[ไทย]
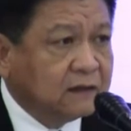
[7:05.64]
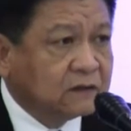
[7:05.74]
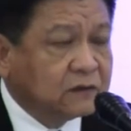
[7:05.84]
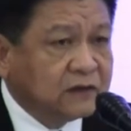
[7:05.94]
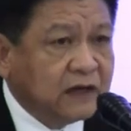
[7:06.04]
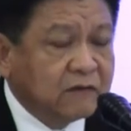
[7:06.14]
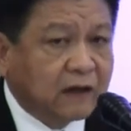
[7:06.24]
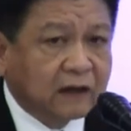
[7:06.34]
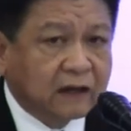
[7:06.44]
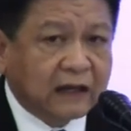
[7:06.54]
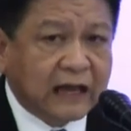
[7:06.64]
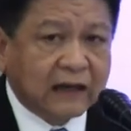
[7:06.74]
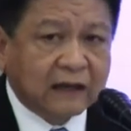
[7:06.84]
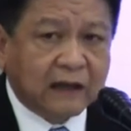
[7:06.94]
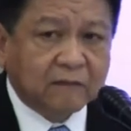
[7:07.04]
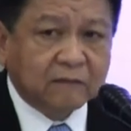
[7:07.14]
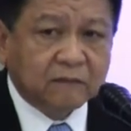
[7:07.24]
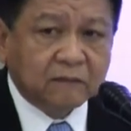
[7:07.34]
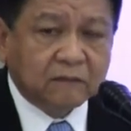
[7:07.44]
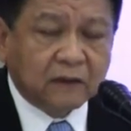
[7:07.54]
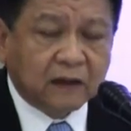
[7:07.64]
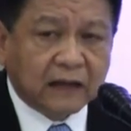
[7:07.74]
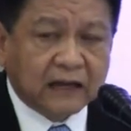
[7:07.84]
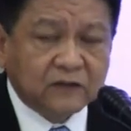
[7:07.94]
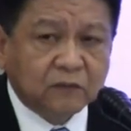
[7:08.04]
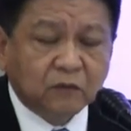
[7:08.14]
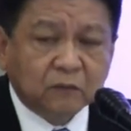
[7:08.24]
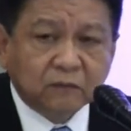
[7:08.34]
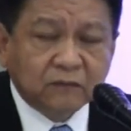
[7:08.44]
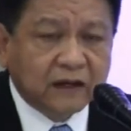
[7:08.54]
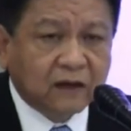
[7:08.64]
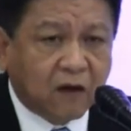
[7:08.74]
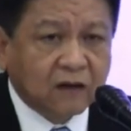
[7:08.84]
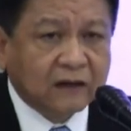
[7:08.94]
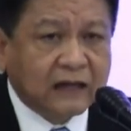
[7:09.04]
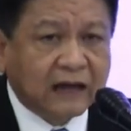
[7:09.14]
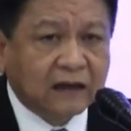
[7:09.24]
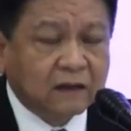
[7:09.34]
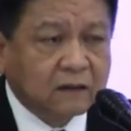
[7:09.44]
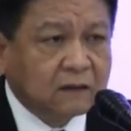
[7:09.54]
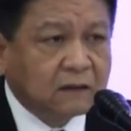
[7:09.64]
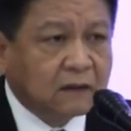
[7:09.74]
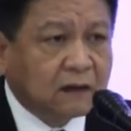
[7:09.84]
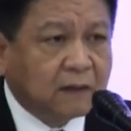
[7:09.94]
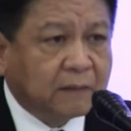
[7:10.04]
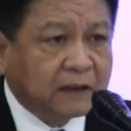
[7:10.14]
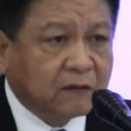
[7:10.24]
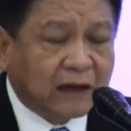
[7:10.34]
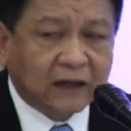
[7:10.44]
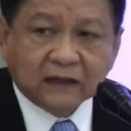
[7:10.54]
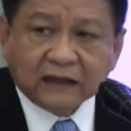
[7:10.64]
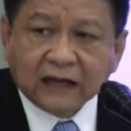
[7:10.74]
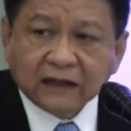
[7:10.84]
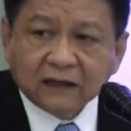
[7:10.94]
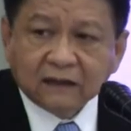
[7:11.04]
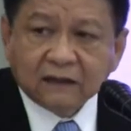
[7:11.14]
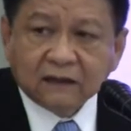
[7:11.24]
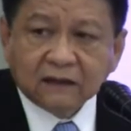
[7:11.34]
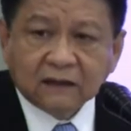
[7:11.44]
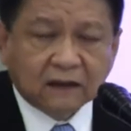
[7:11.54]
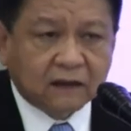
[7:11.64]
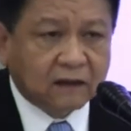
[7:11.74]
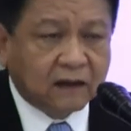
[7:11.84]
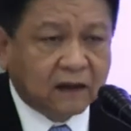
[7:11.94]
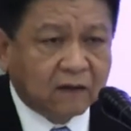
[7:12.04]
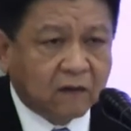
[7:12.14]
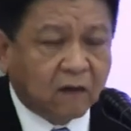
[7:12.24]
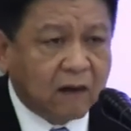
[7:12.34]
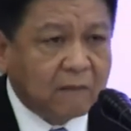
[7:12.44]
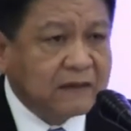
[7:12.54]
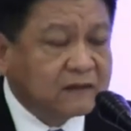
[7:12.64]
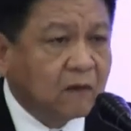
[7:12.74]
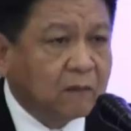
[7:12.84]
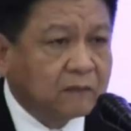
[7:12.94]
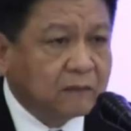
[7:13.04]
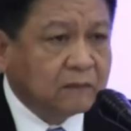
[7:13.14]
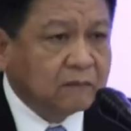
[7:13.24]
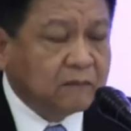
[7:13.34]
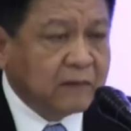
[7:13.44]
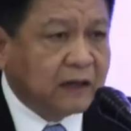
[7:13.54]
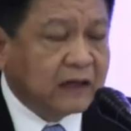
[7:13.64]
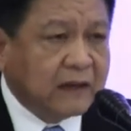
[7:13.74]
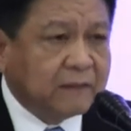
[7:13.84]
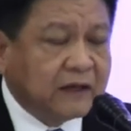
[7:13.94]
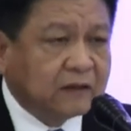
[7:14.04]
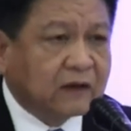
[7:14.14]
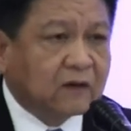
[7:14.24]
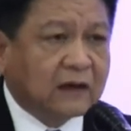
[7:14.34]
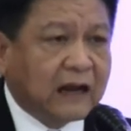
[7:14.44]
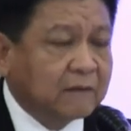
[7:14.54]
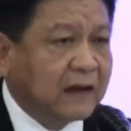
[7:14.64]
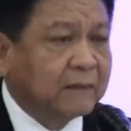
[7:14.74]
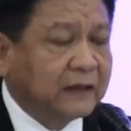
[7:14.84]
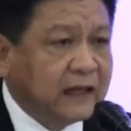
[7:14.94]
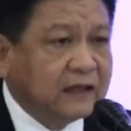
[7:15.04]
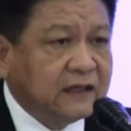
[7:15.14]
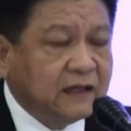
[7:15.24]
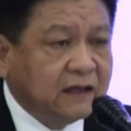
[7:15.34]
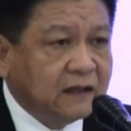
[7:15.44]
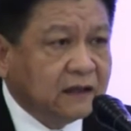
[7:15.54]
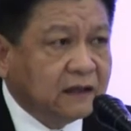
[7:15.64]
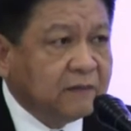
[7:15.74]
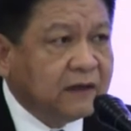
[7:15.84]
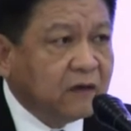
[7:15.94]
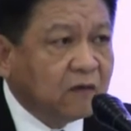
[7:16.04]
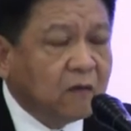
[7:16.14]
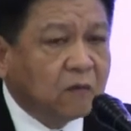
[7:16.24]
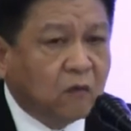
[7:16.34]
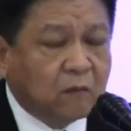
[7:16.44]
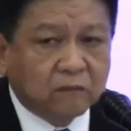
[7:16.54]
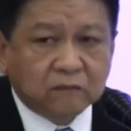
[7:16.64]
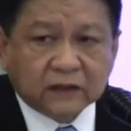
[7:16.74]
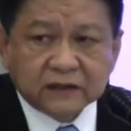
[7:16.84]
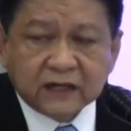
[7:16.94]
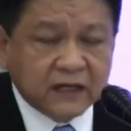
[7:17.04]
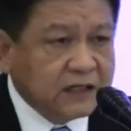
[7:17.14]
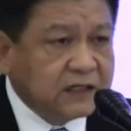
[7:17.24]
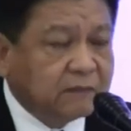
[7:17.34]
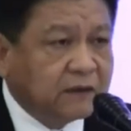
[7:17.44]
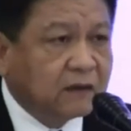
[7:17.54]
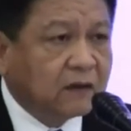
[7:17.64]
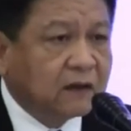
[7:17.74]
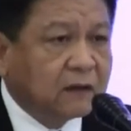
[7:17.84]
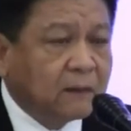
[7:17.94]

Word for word: โซเชียลเน็ตเวิร์กในการทำการชุมนุมเรียกร้องหรือการปฏิวัติหรือการก่อความไม่สงบไม่เหมือนในประเทศตะวันออกกลางบางประเทศที่ไม่ได้ควบคุมอย่างเช่นอียิปต์เป็นต้น